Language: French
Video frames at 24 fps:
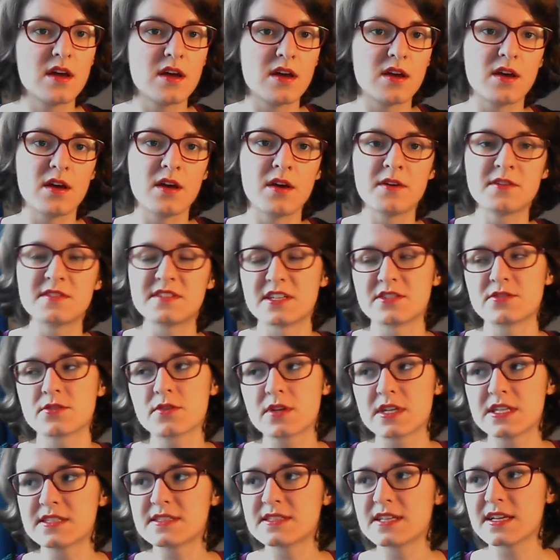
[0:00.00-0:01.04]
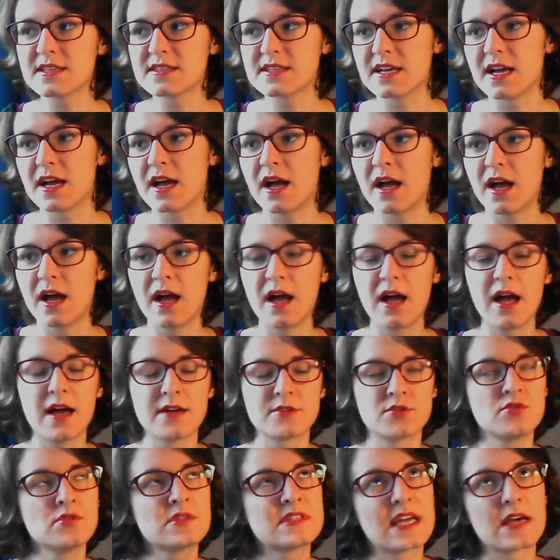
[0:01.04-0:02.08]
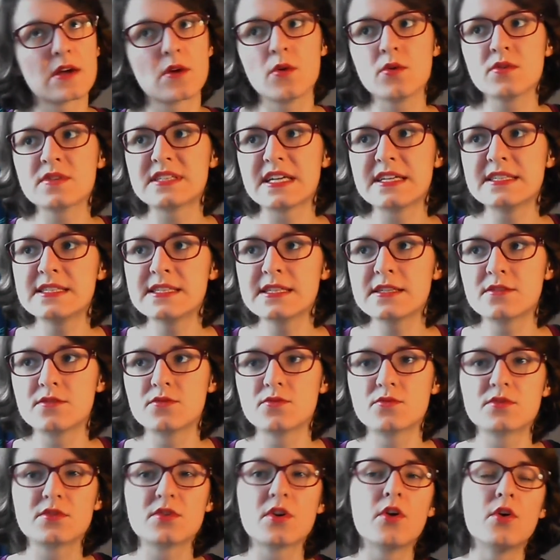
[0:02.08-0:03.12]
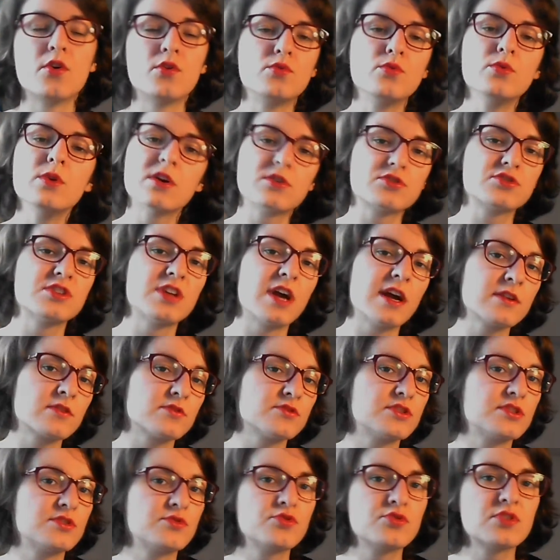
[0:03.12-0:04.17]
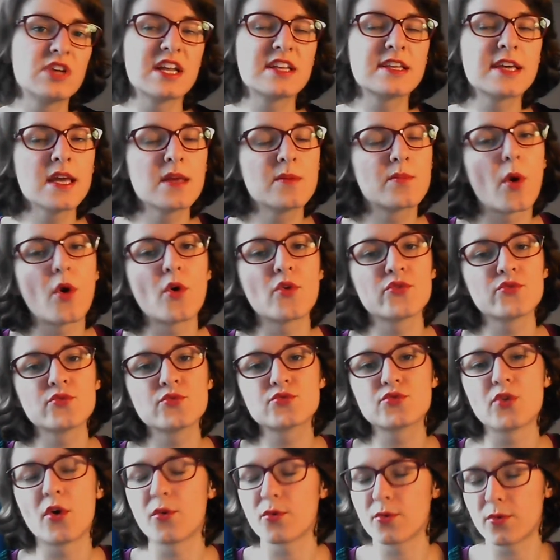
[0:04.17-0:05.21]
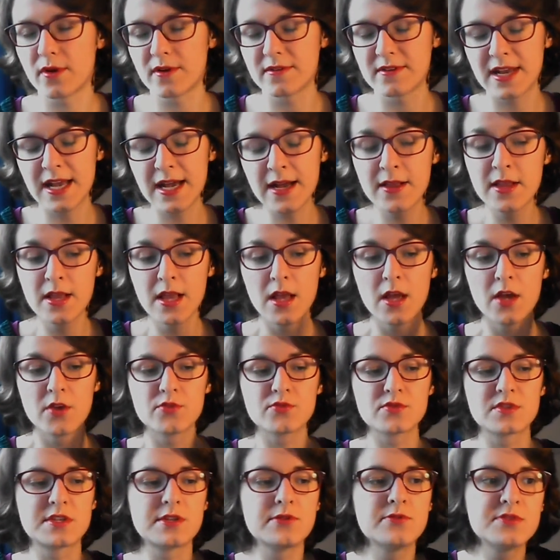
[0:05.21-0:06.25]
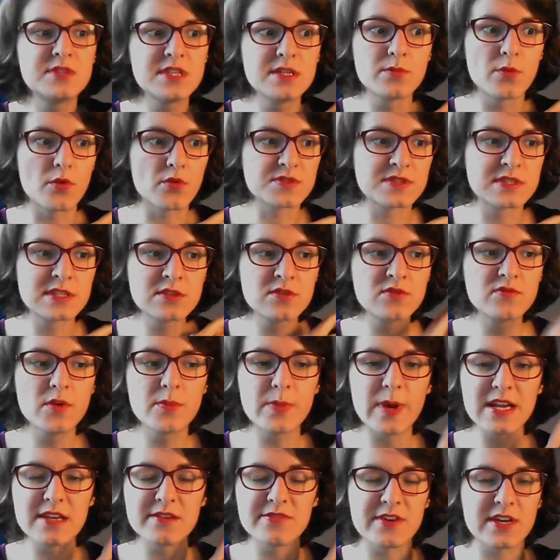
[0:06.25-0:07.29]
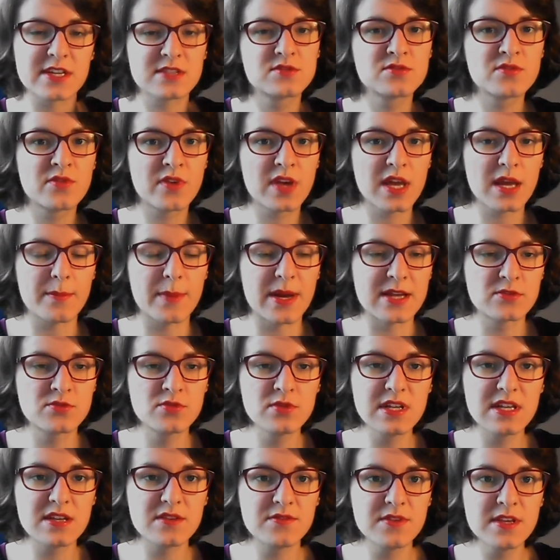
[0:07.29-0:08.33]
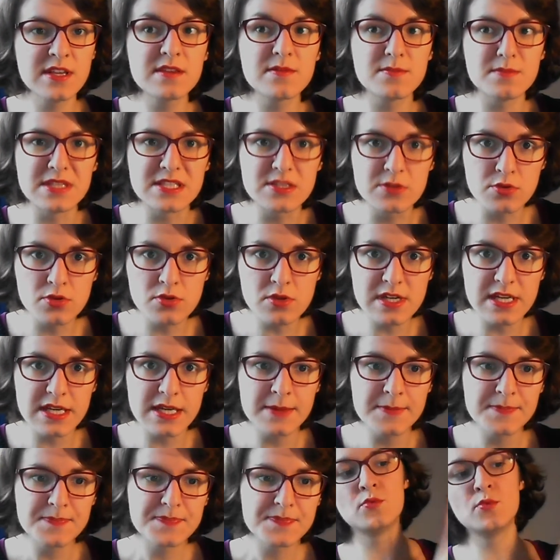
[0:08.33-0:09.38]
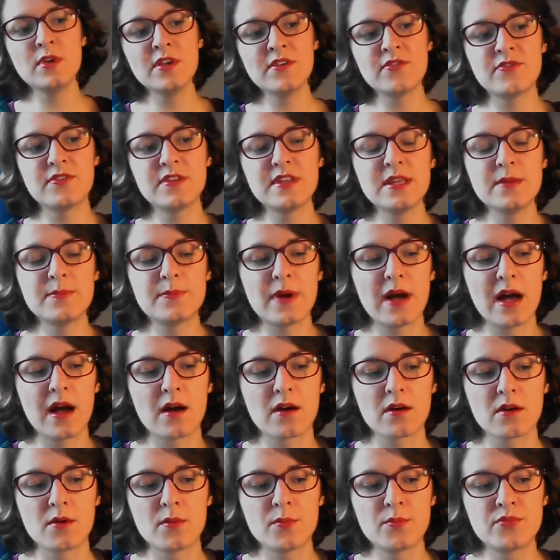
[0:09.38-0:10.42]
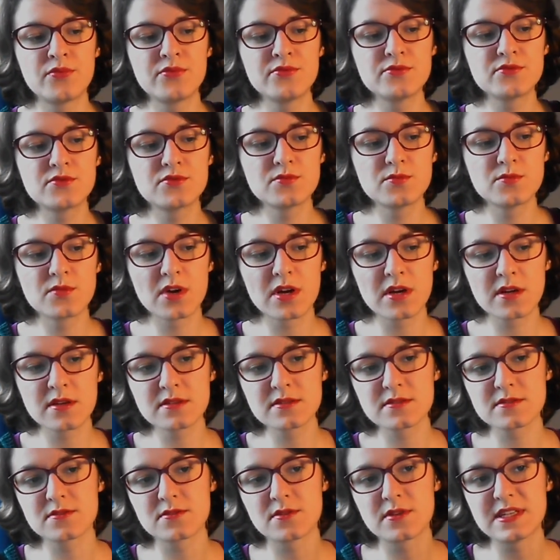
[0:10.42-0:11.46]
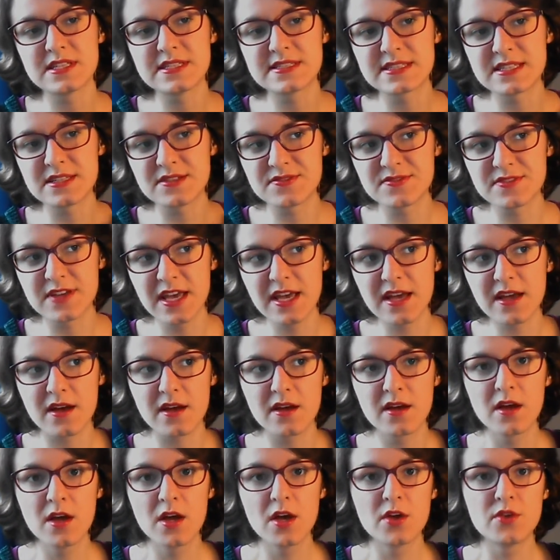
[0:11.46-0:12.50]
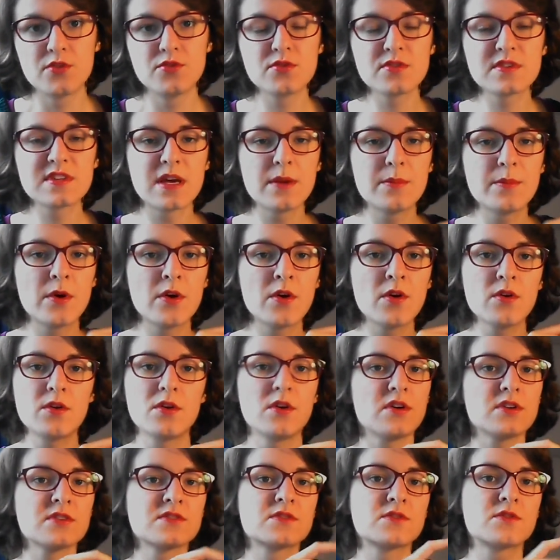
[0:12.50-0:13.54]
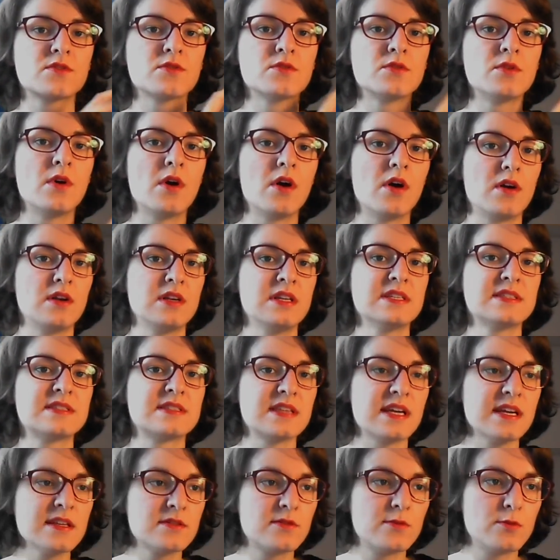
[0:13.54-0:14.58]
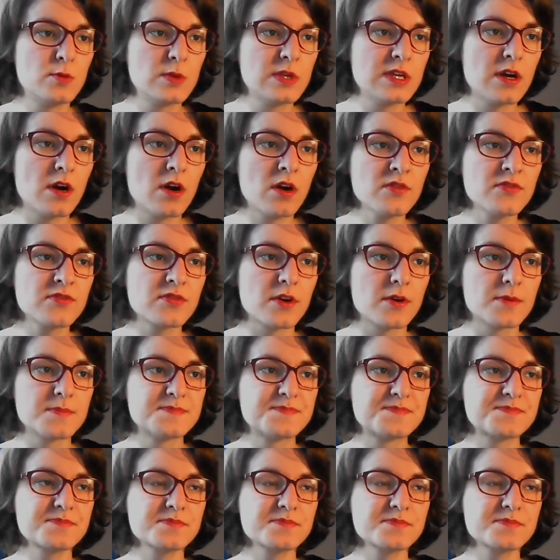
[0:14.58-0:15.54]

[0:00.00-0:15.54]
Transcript: euh, sachant que Lestat est juste un gros sadique, donc euh, lui en général quand il tue quelqu'un il prend son temps quoi, voilà. Donc il lui dit bon si tu veux pas les faire souffrir bah tu les vite mais tue-les. Louis finit par euh, plus ou moins se laisser faire, notamment lorsque Lestat lui offre